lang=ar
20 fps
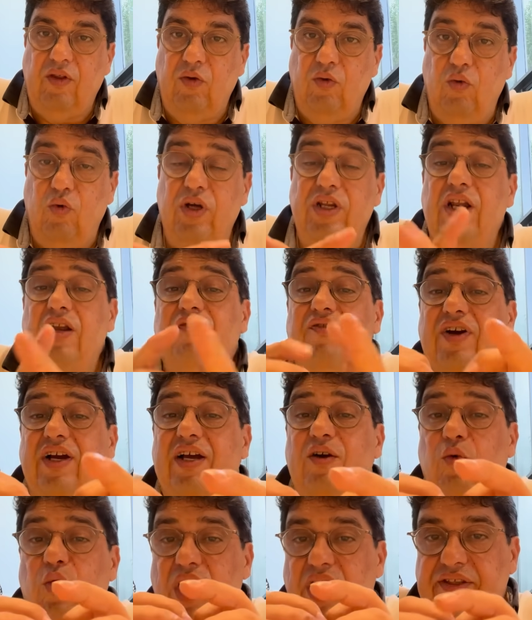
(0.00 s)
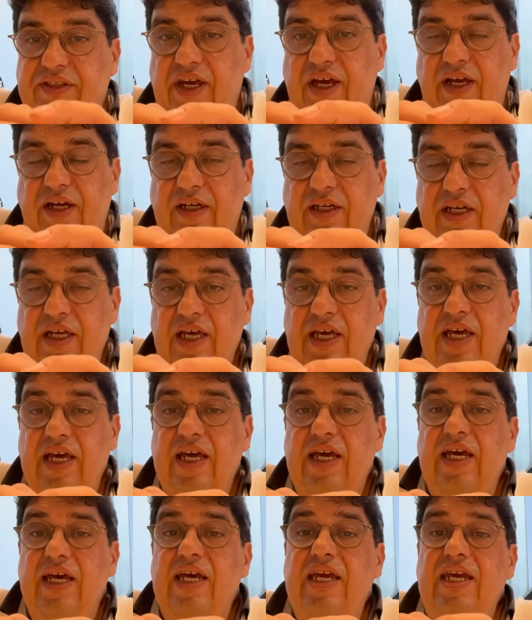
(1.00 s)
وهنا الفرق واضح
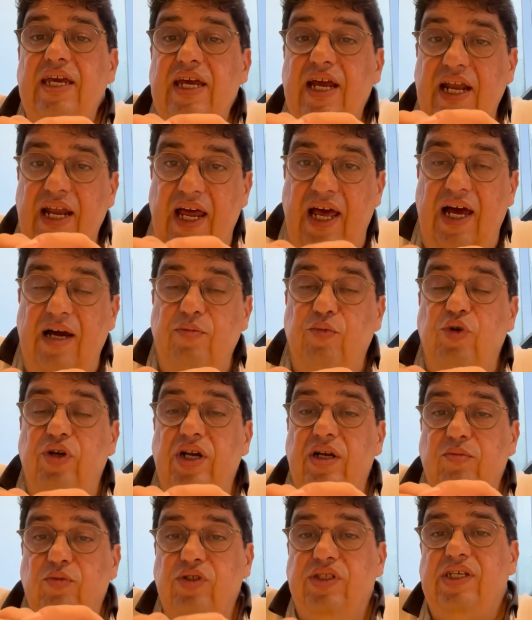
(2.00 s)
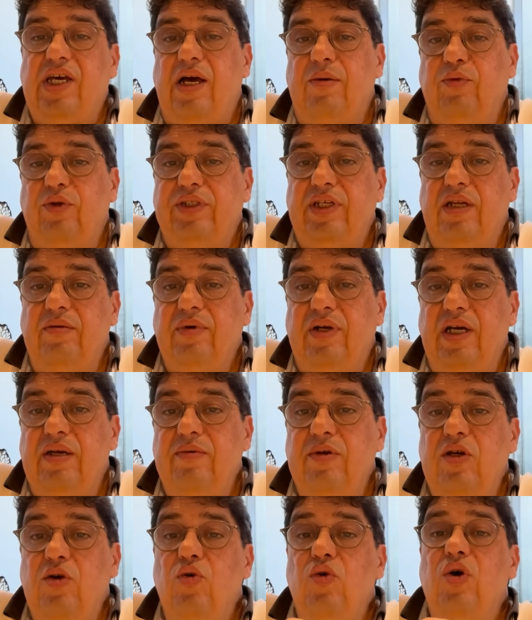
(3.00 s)
يلعب للمنتخب الوطني
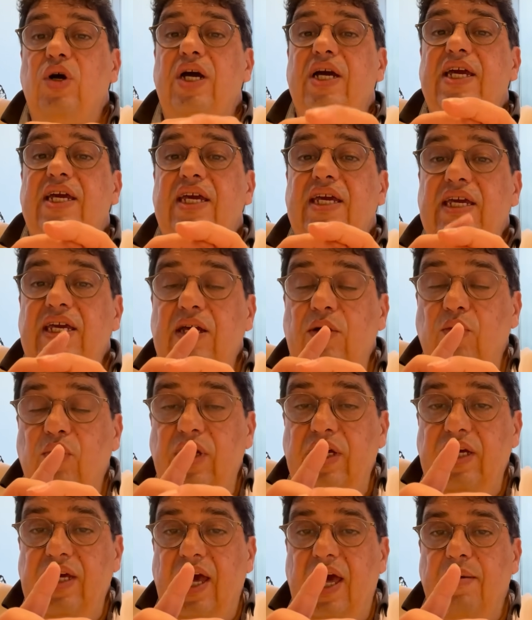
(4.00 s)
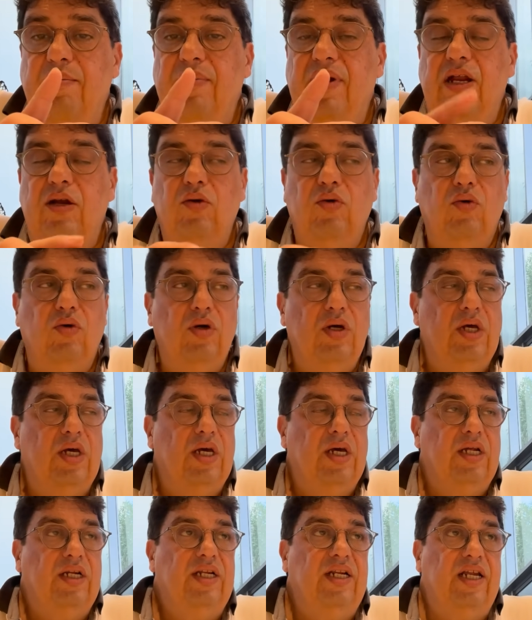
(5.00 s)
المغربي ويعمل
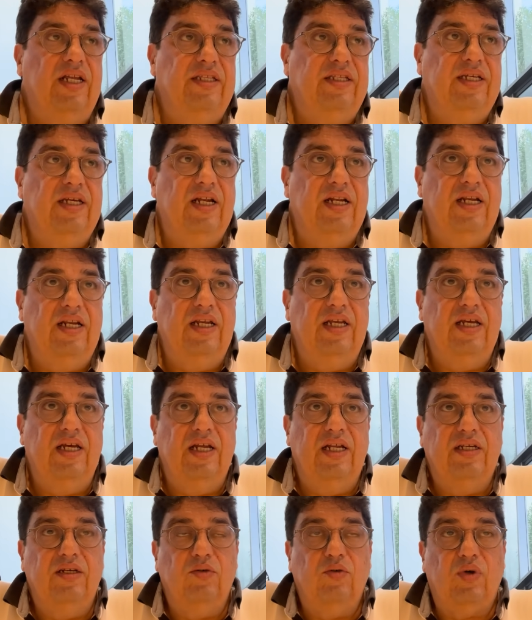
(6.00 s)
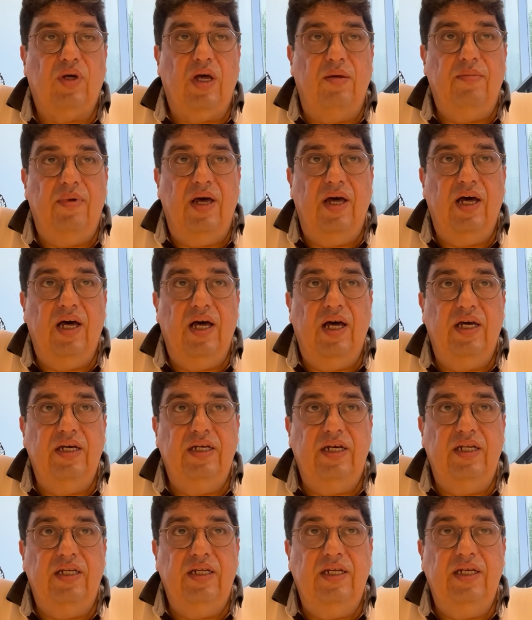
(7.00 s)
للأندية اللي آه، وقع معها
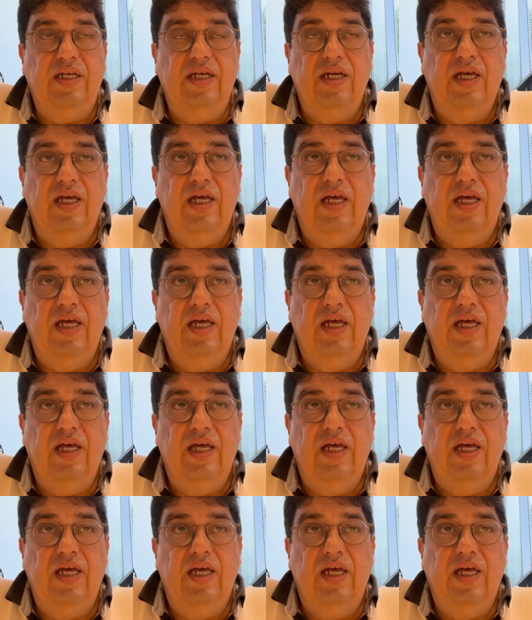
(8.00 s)
يعني